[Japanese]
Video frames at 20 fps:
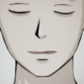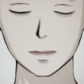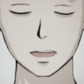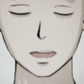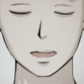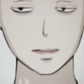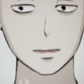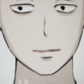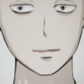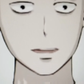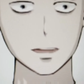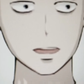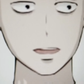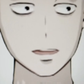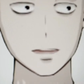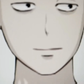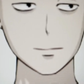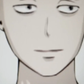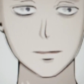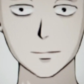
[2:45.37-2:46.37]

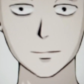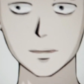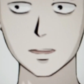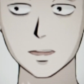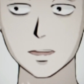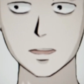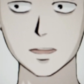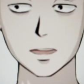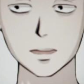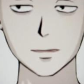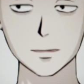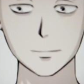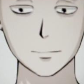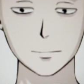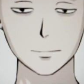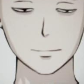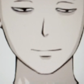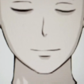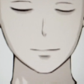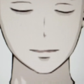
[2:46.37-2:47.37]
クエスチョン、罰っていうことにな
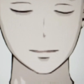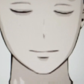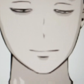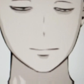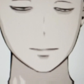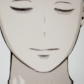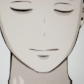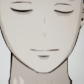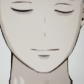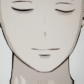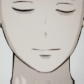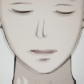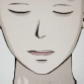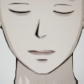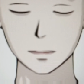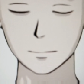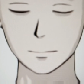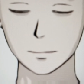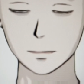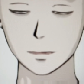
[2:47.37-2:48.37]
りかねないということなん
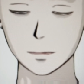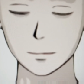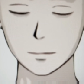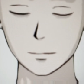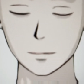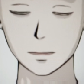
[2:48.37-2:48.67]
ですね。